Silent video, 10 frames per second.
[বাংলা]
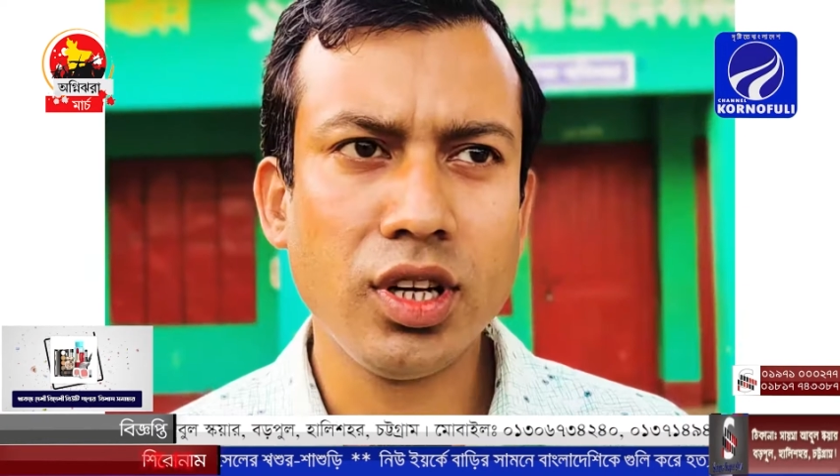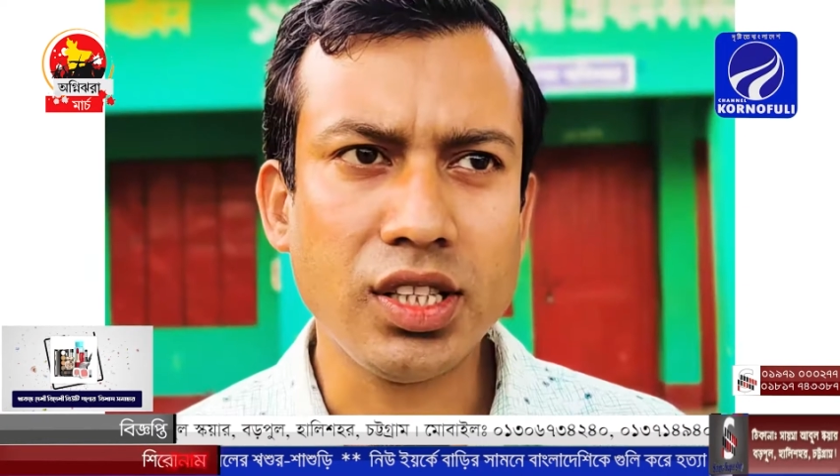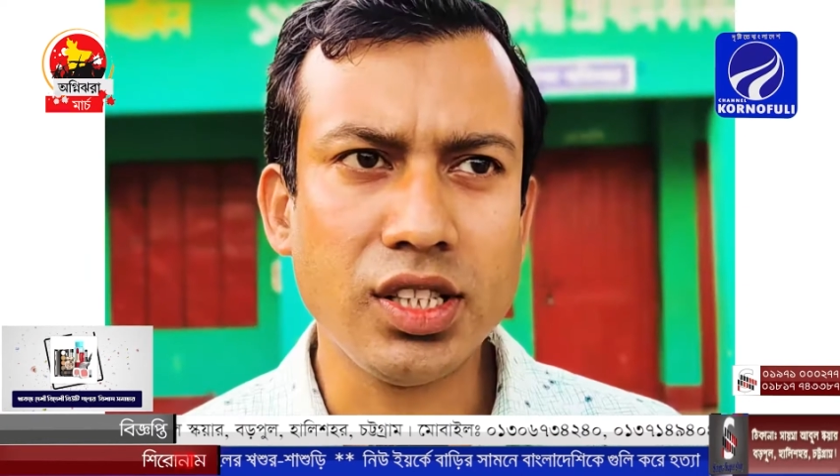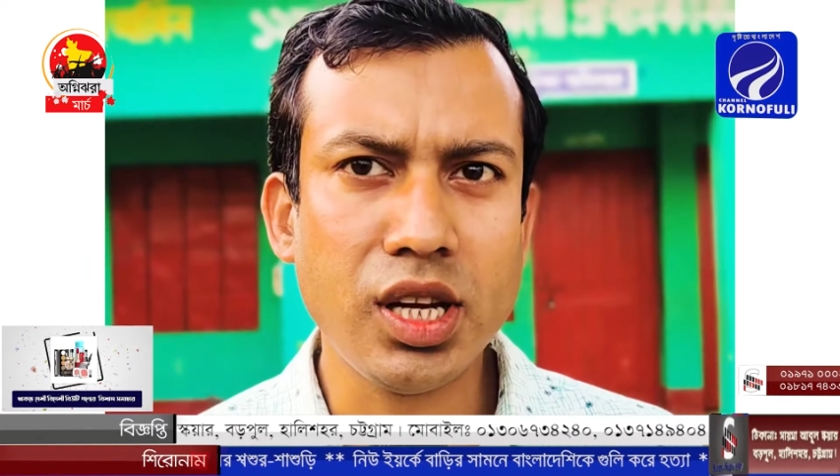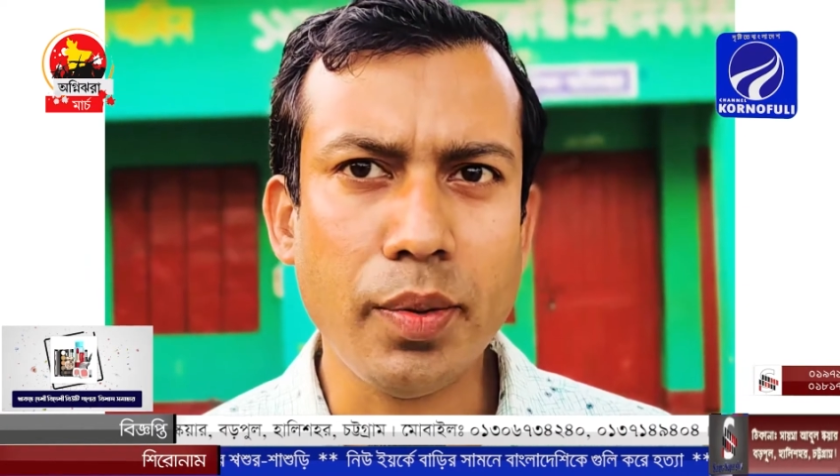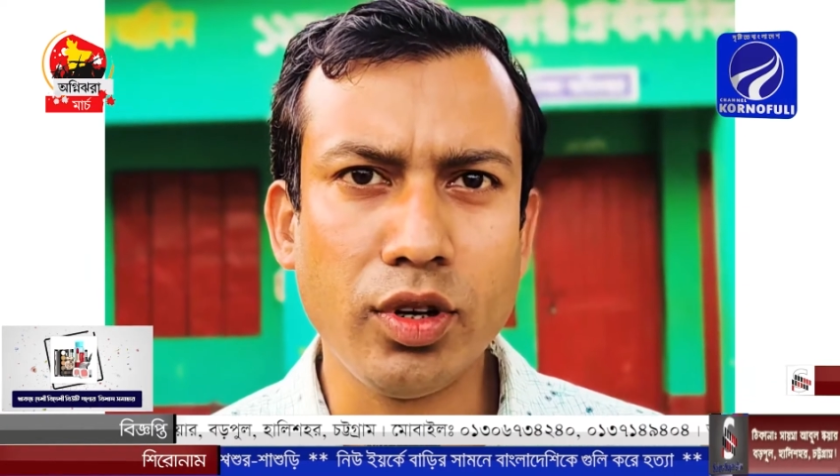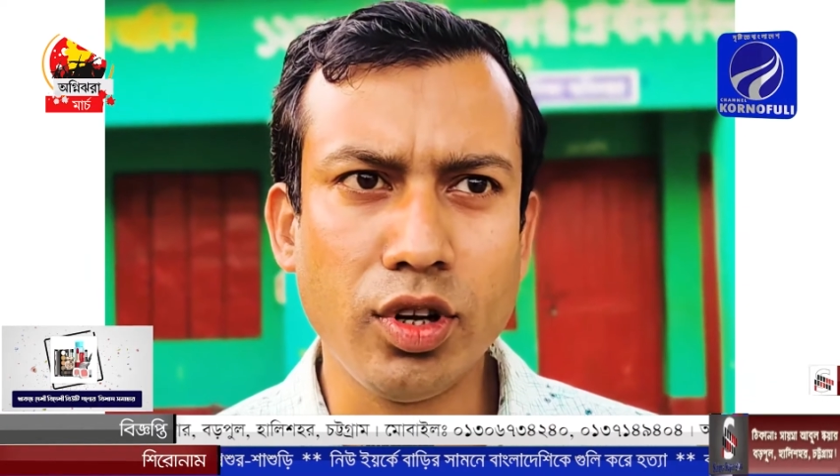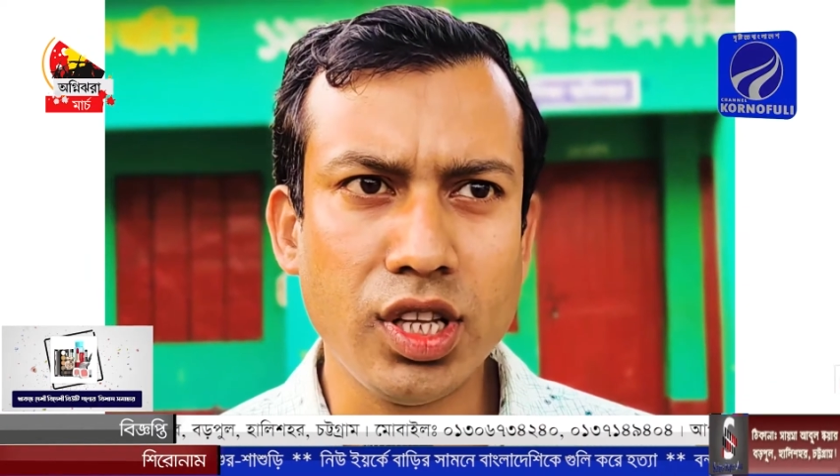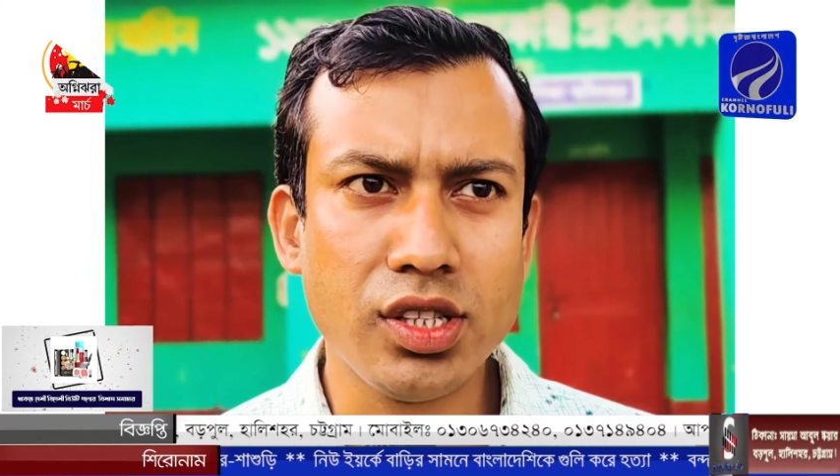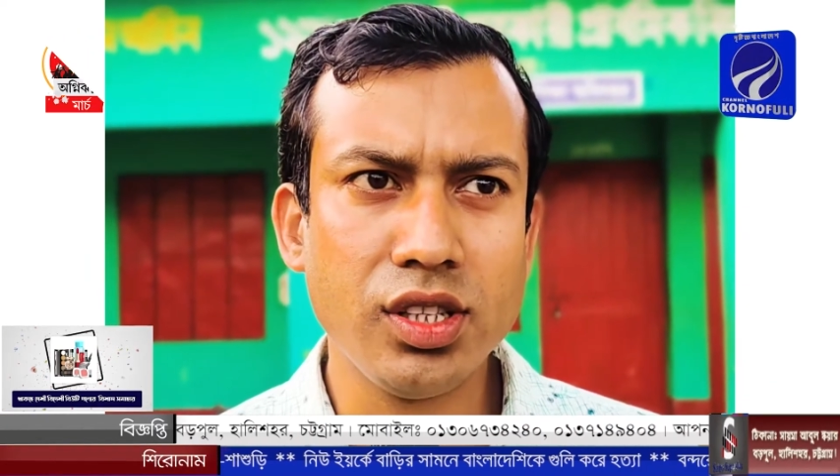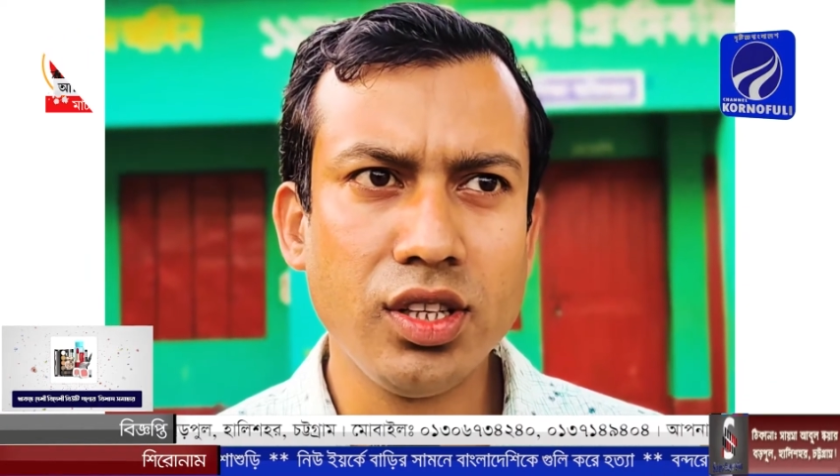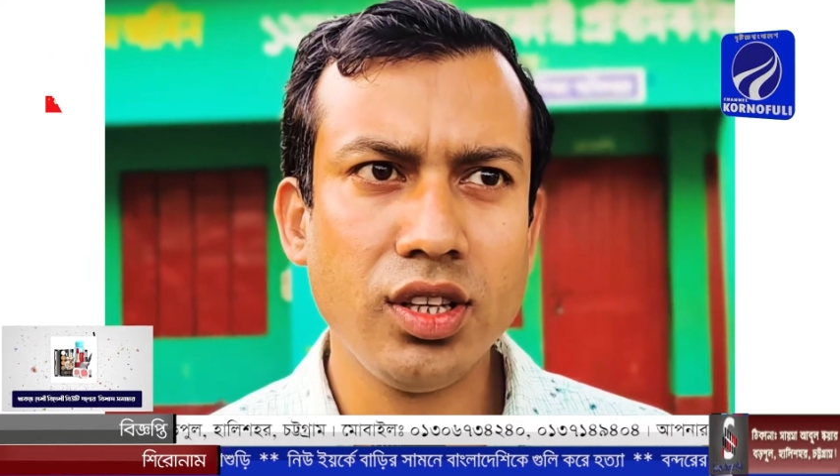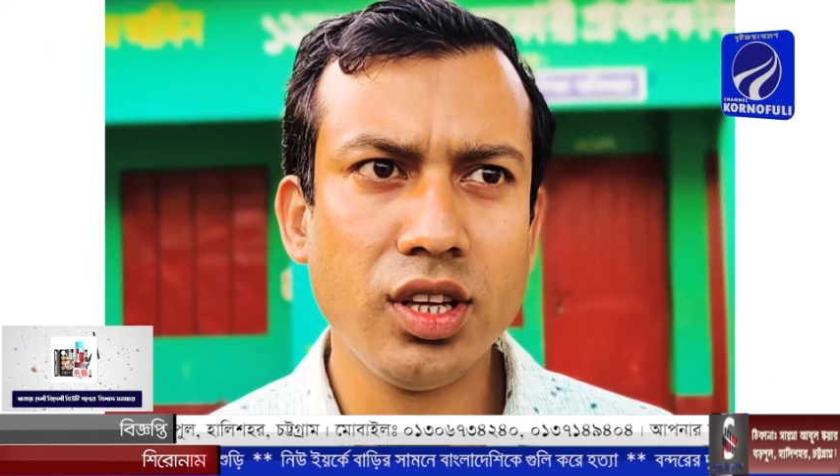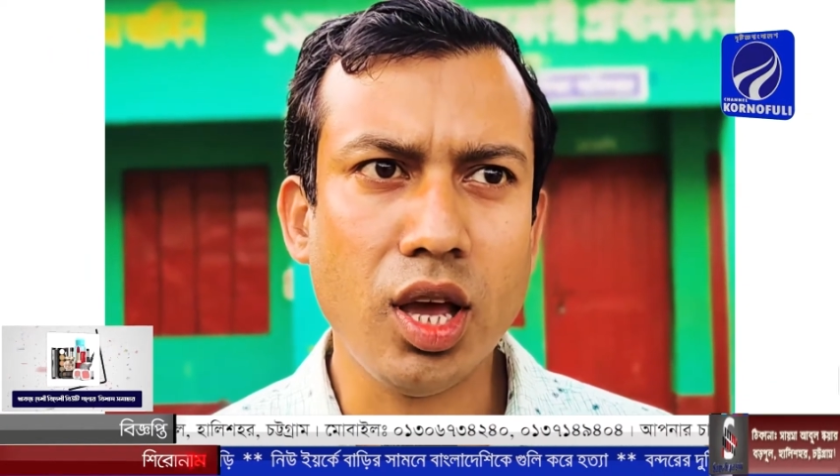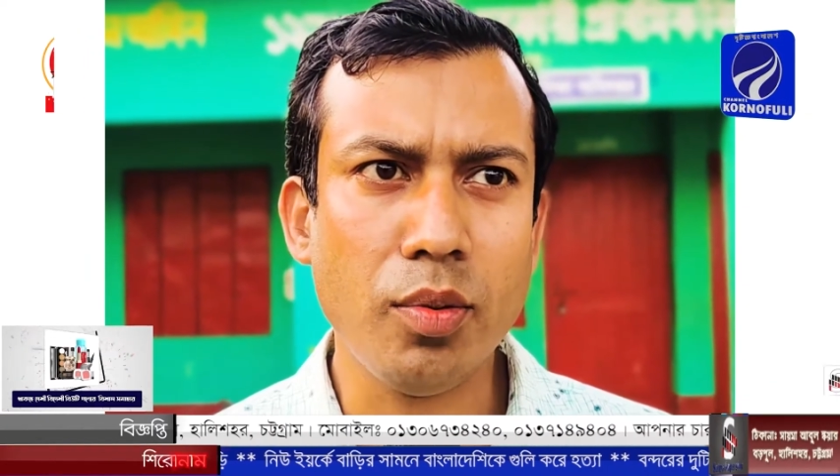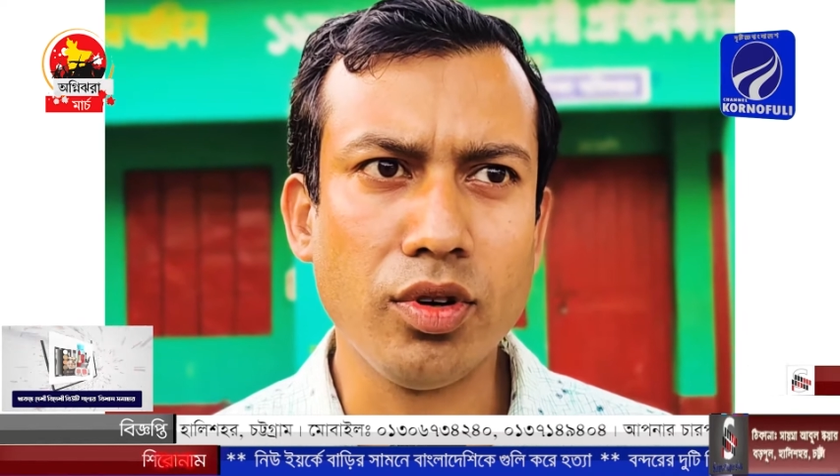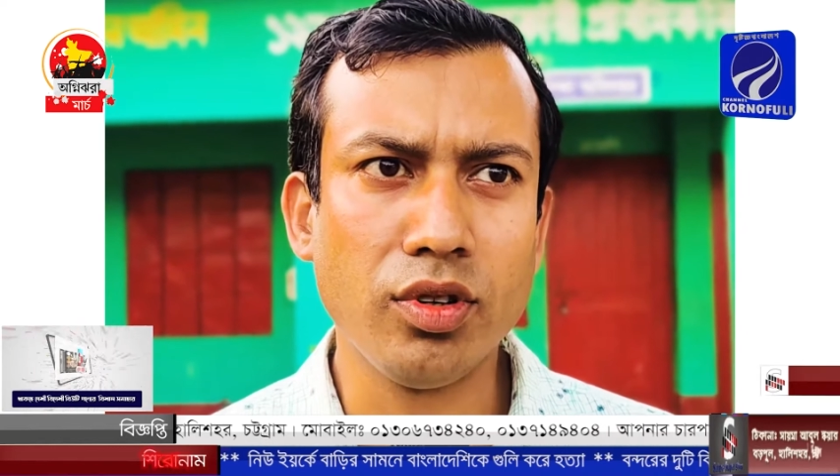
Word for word: কাছে সেবা করে যাচ্ছি এবং